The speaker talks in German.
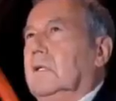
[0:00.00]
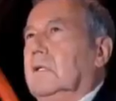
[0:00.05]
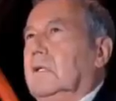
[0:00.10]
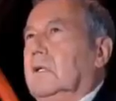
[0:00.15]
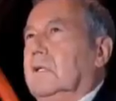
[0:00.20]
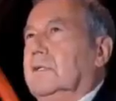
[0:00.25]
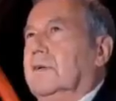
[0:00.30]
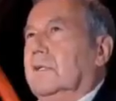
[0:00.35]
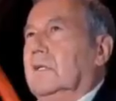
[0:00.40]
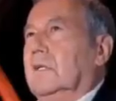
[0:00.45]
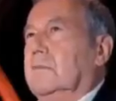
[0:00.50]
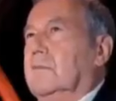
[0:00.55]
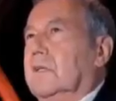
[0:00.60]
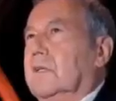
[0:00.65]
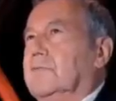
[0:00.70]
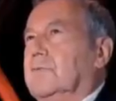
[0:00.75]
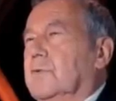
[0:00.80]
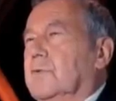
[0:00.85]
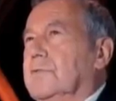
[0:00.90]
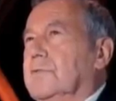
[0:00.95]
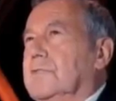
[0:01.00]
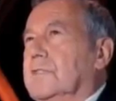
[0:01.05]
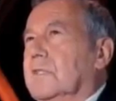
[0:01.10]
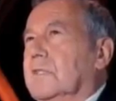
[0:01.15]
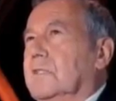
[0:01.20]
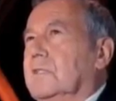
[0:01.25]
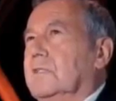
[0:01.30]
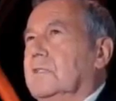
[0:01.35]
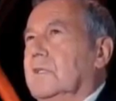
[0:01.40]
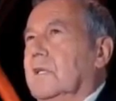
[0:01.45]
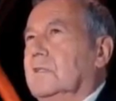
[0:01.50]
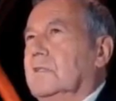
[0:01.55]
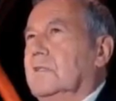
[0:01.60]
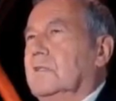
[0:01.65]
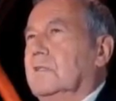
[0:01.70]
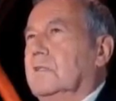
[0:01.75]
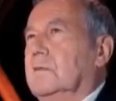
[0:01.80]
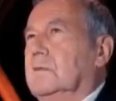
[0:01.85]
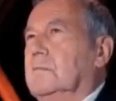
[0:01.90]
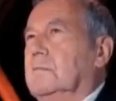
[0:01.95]
Ich war damals 15, sie
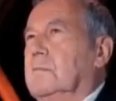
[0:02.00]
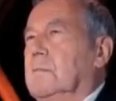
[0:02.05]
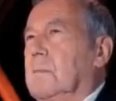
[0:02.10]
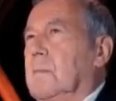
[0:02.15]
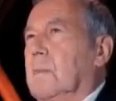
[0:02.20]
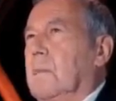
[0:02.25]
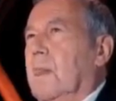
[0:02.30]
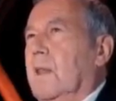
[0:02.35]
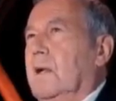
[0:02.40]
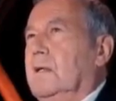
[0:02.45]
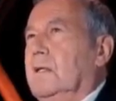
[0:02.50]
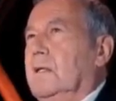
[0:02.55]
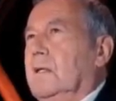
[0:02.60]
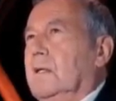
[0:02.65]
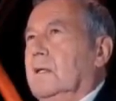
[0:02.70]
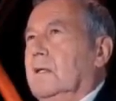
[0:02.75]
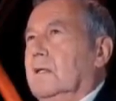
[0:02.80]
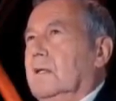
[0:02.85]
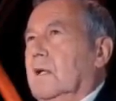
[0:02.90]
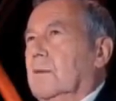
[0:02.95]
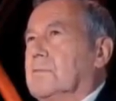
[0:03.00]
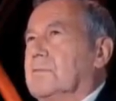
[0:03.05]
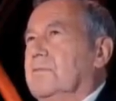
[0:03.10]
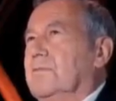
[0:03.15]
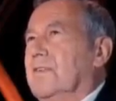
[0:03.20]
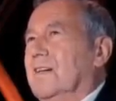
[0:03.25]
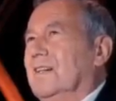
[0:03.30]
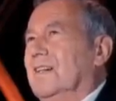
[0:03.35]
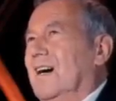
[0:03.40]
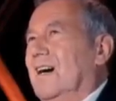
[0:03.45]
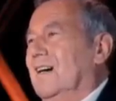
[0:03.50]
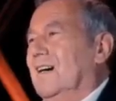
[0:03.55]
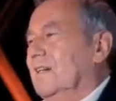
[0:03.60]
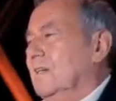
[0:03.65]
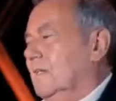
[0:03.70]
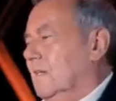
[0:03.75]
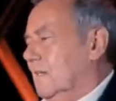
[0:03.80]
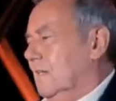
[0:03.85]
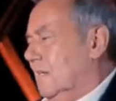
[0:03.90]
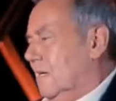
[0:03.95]
hatte, ich glaube, sie war
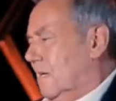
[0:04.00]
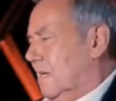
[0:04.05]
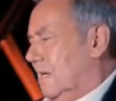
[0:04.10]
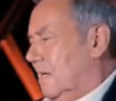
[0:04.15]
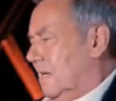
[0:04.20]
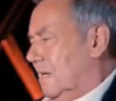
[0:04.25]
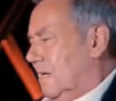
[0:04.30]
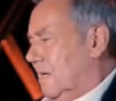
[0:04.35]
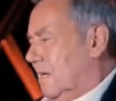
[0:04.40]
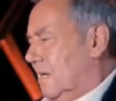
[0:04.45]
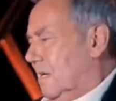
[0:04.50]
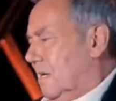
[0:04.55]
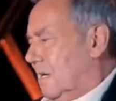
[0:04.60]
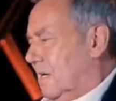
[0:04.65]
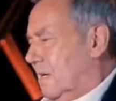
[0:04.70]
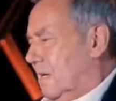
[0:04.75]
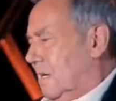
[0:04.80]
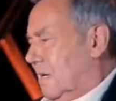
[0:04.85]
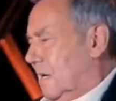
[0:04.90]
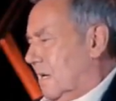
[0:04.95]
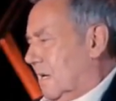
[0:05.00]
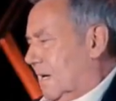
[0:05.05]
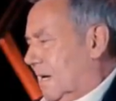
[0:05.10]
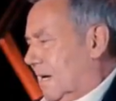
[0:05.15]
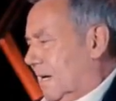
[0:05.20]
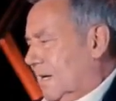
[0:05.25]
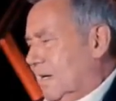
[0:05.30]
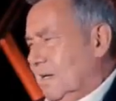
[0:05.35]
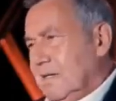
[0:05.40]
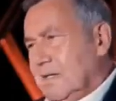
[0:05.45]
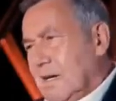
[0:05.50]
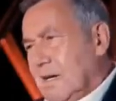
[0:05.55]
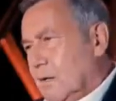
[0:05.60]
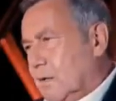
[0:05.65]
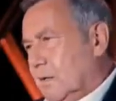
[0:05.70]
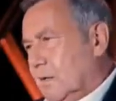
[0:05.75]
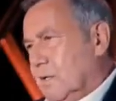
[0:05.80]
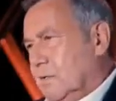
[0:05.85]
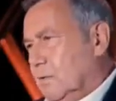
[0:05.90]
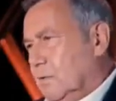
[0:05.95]
gerade ein Jahr
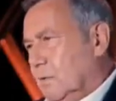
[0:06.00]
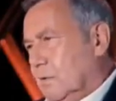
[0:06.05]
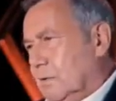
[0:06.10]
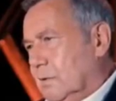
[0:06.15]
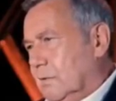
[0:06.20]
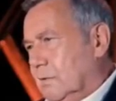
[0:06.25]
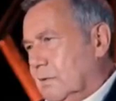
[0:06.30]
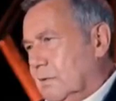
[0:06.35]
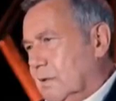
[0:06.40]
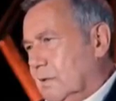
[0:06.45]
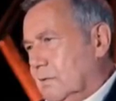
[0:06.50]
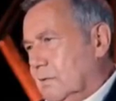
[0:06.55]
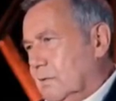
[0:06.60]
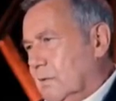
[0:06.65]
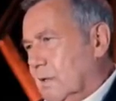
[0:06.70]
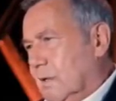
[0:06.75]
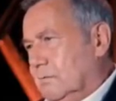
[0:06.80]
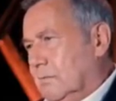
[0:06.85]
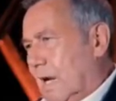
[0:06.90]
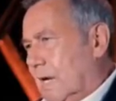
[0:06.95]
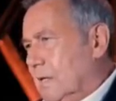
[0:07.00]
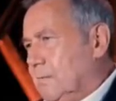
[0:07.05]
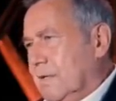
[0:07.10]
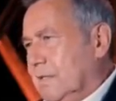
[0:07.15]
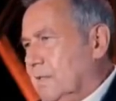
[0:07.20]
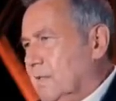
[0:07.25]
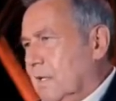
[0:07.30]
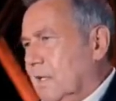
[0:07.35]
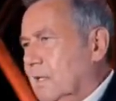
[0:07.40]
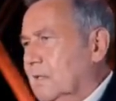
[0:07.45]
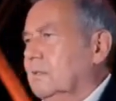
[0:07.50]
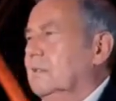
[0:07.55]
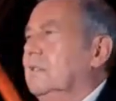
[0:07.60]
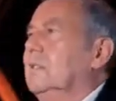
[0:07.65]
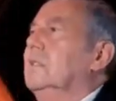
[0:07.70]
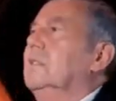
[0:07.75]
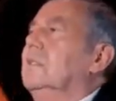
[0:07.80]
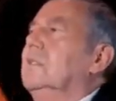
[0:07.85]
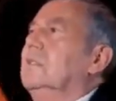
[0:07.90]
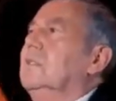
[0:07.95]
oder so, äh, äh, oder ein halbes Jahr,
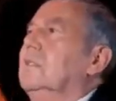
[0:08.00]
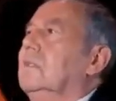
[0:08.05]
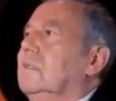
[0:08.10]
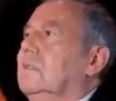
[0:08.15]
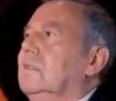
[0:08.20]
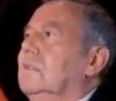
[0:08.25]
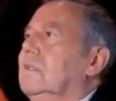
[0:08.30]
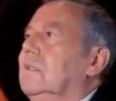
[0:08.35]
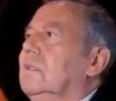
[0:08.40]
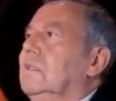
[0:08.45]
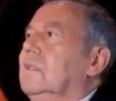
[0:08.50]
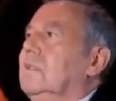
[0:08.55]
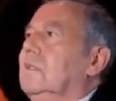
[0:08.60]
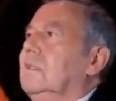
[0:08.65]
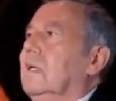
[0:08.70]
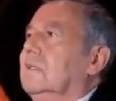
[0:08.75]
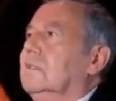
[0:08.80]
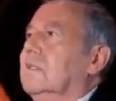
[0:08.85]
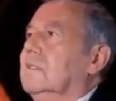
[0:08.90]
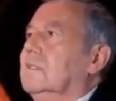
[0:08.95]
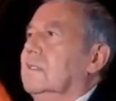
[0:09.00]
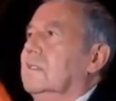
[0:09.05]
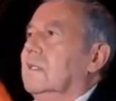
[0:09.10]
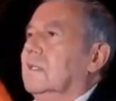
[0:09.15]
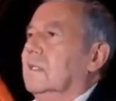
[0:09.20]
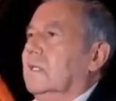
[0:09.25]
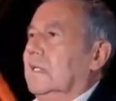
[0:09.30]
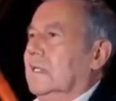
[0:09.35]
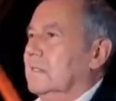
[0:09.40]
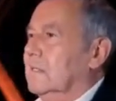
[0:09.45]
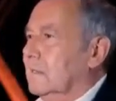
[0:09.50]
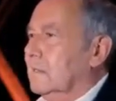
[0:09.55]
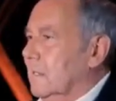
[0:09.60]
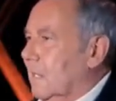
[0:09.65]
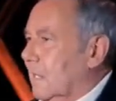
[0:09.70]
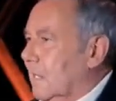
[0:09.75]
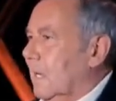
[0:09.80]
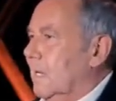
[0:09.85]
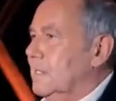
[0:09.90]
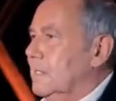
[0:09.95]
hatte sie ihre Renten
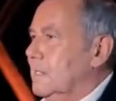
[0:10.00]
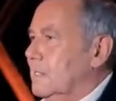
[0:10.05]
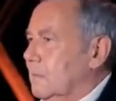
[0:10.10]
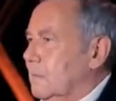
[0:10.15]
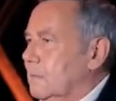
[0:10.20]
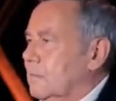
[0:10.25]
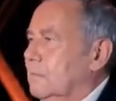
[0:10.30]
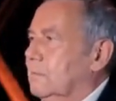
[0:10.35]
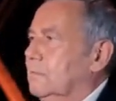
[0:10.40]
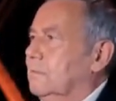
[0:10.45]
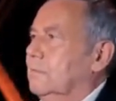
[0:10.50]
erreicht und